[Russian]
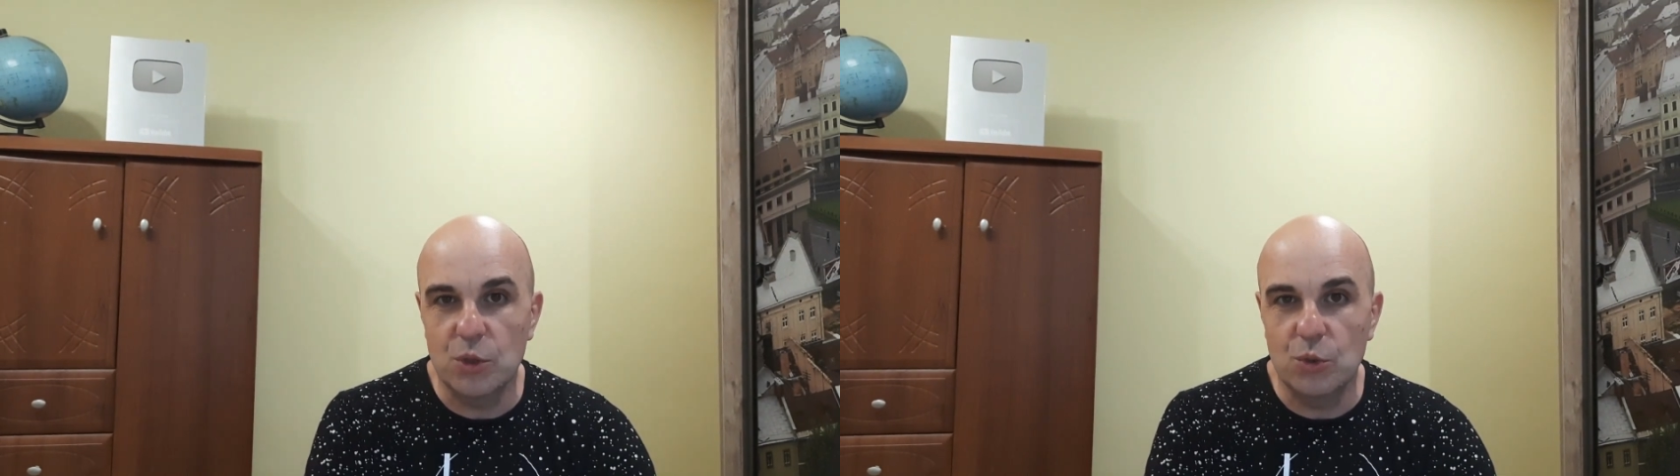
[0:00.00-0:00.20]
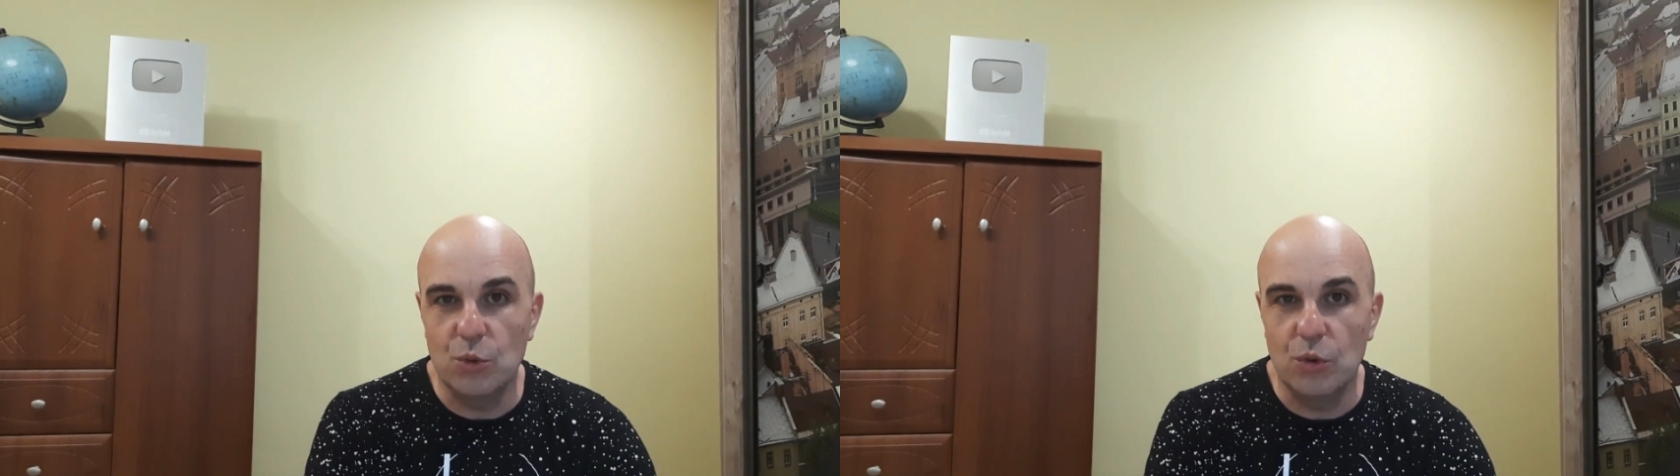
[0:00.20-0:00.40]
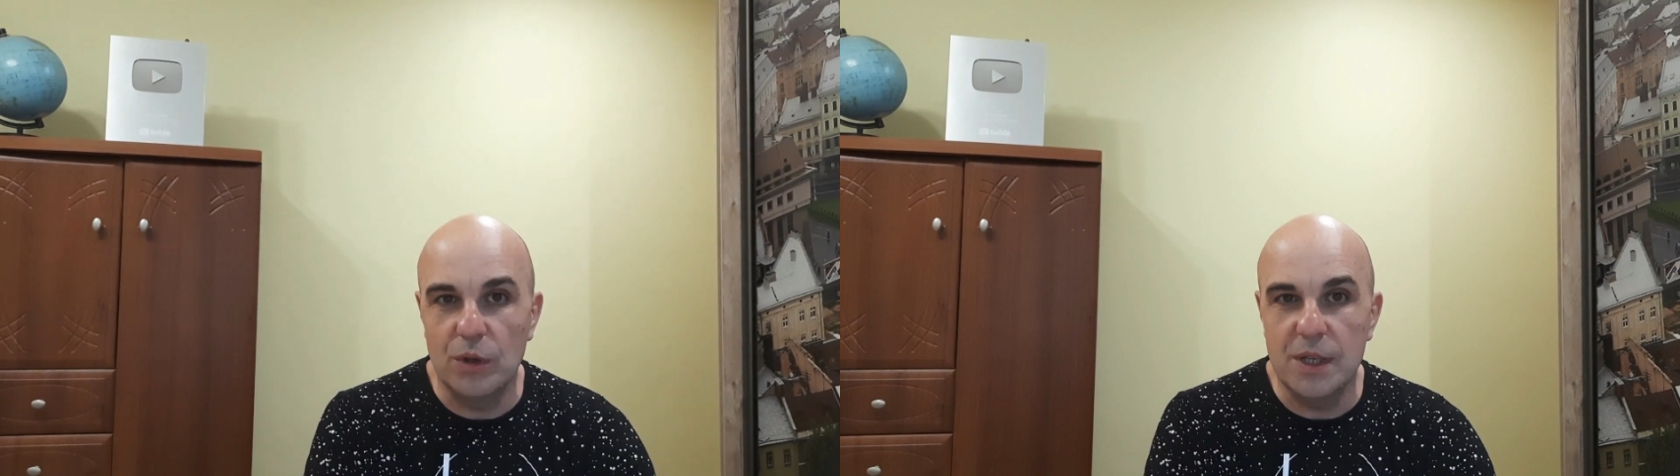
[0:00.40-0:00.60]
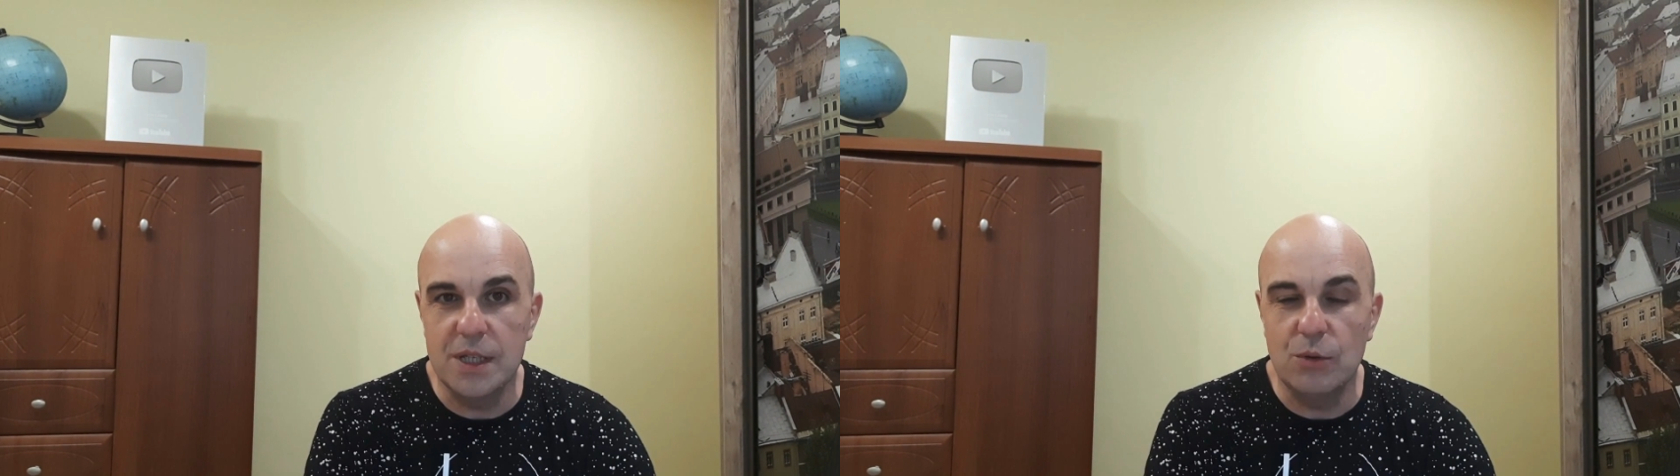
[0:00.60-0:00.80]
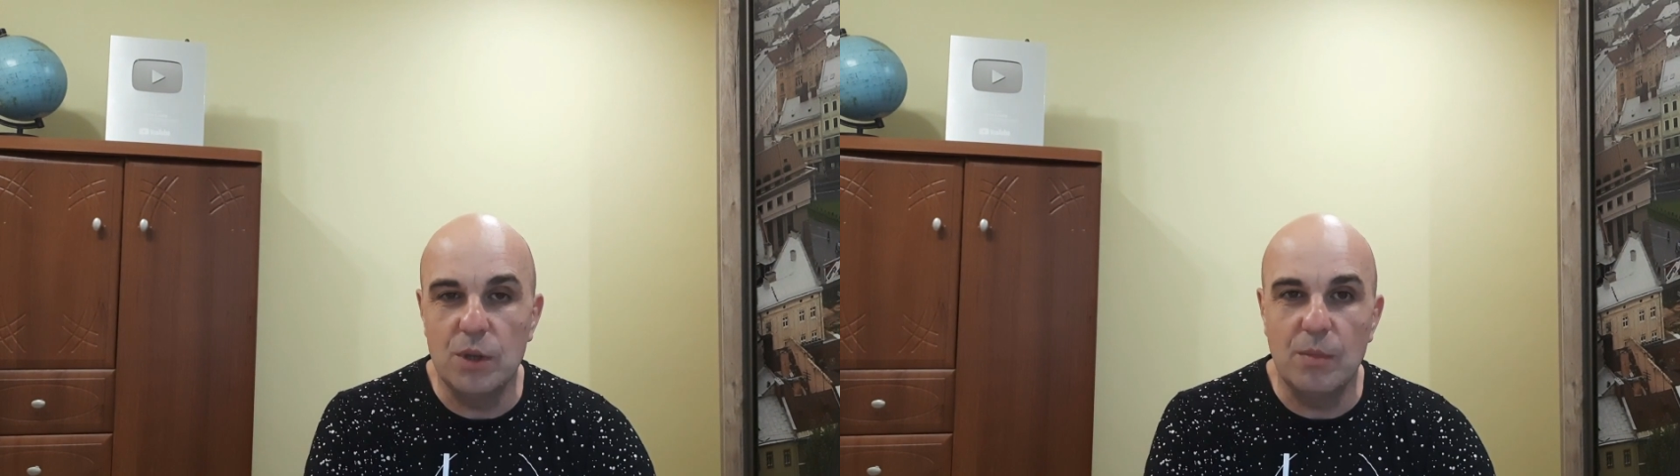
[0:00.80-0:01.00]
что
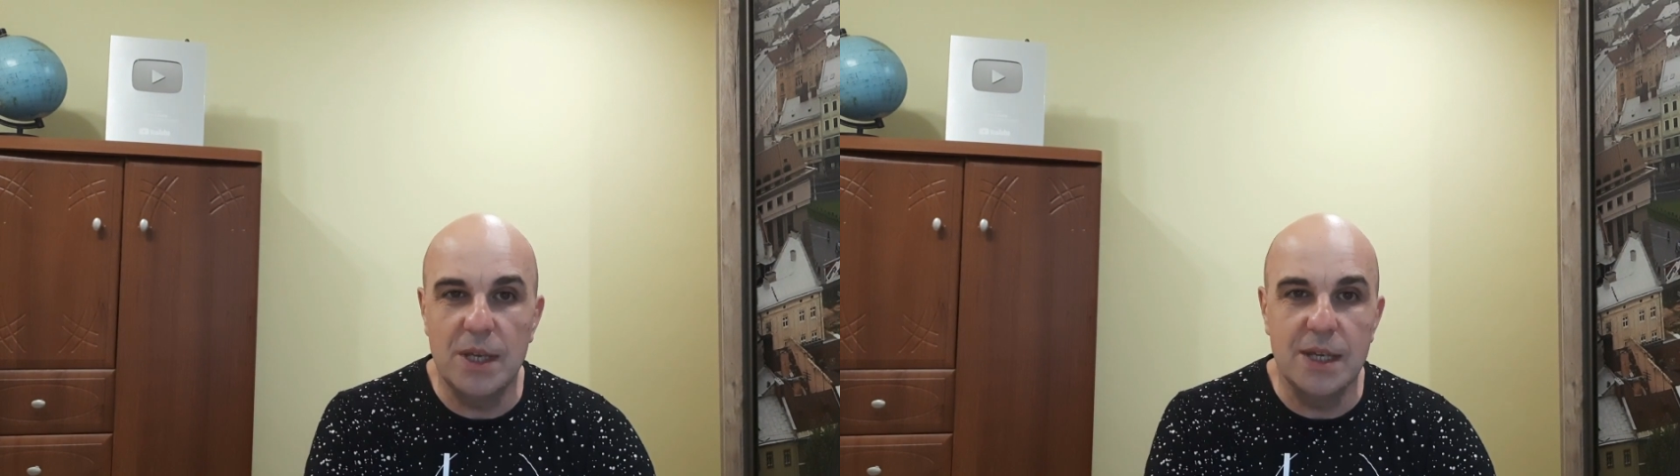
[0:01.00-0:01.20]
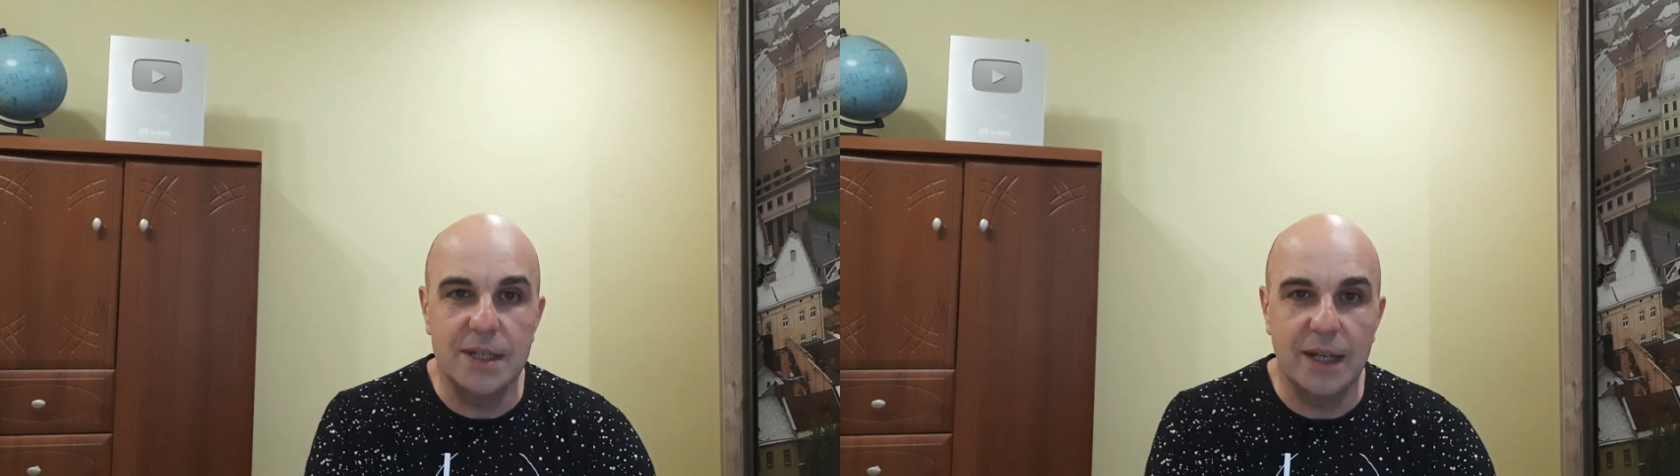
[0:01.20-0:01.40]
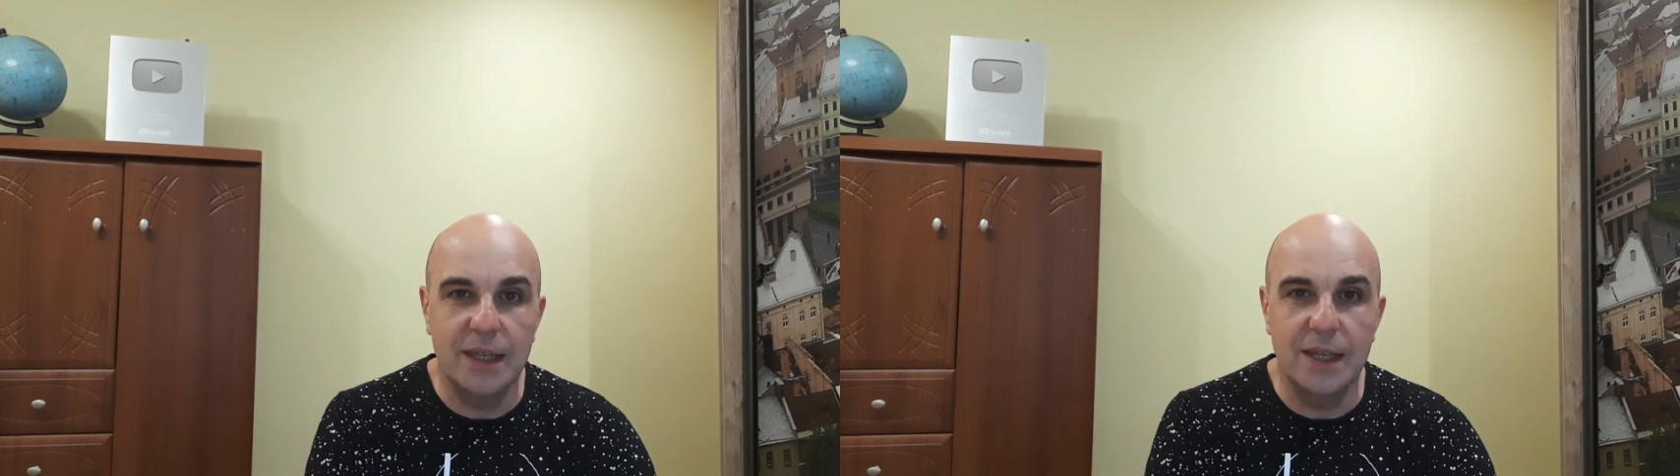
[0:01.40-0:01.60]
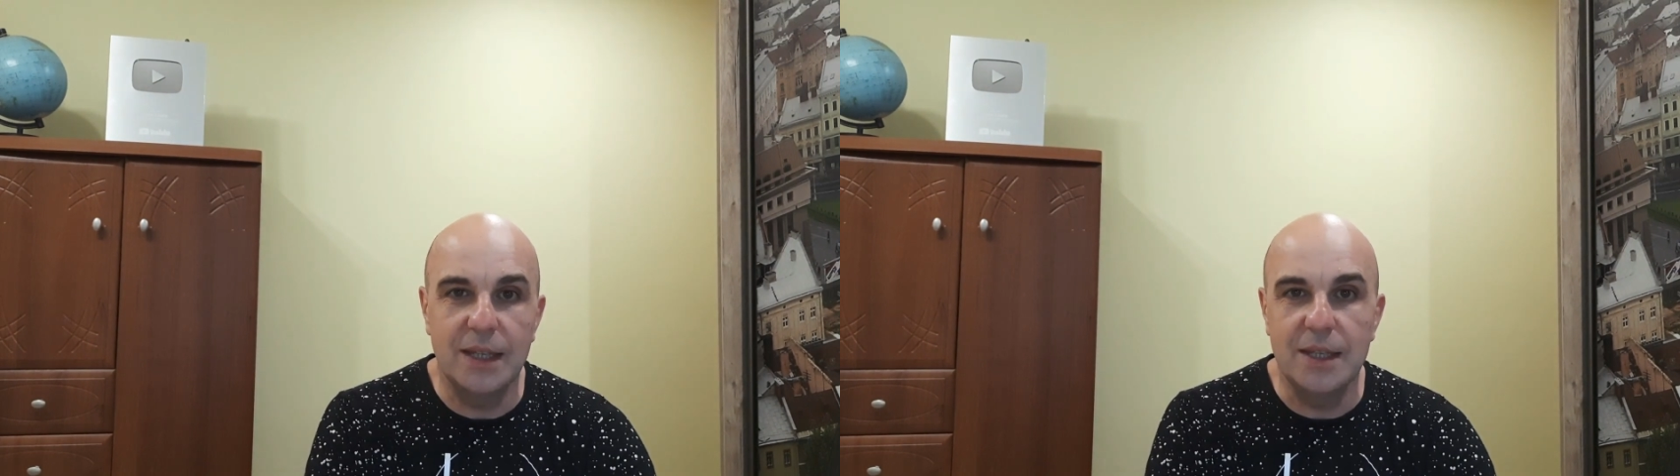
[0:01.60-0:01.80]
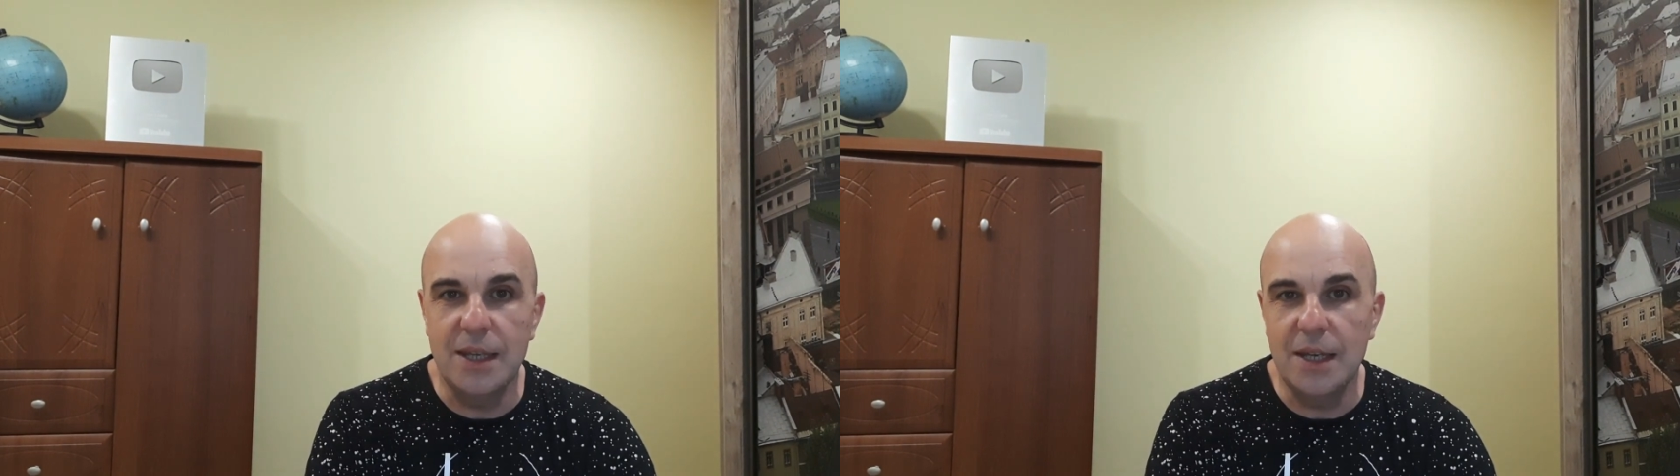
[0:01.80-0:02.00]
если у тебя есть
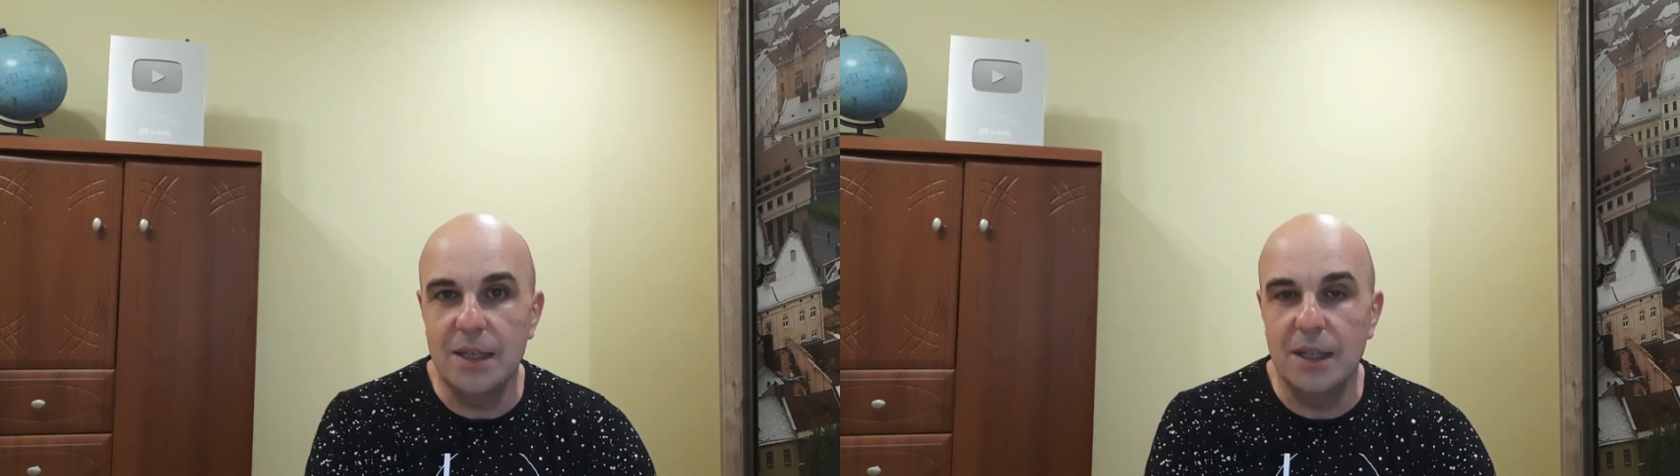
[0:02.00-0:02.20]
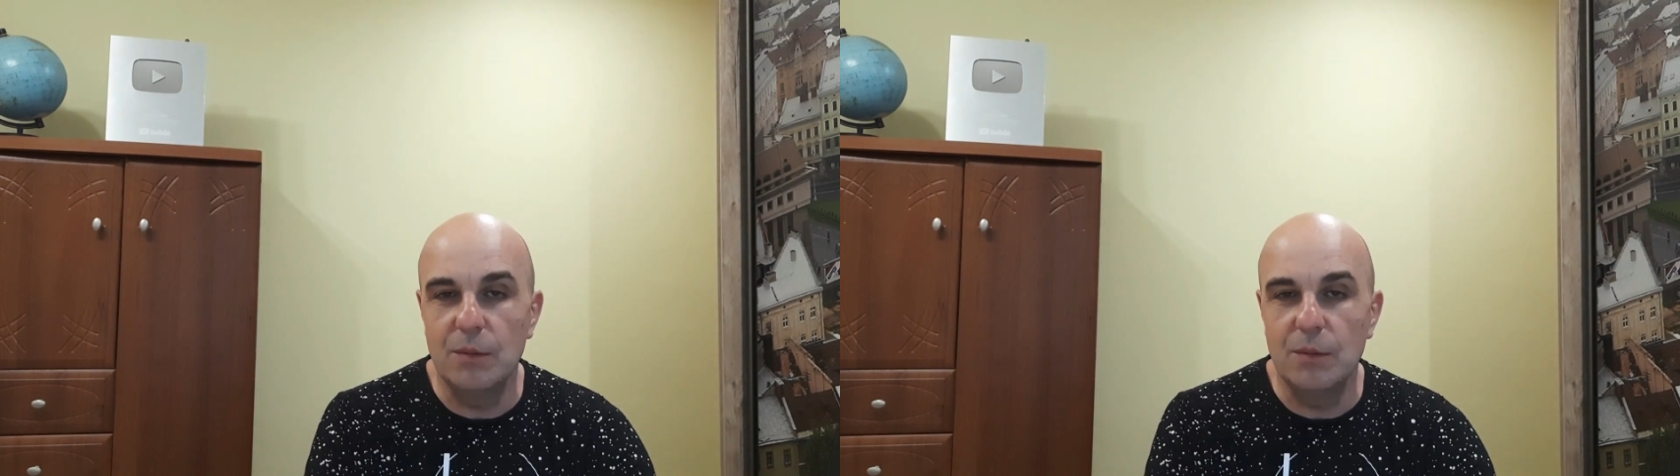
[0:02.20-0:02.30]
какие-то деньги,